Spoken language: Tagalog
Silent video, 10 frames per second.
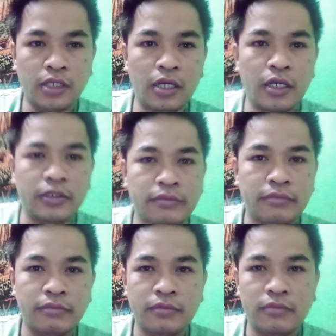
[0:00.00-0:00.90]
So, yan.
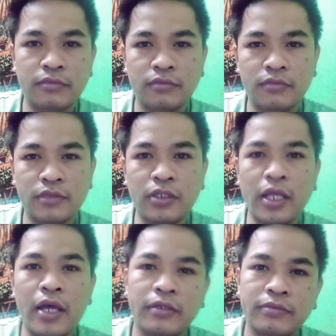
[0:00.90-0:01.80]
Ligo
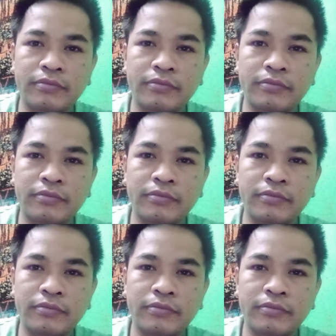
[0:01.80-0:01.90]
tayo.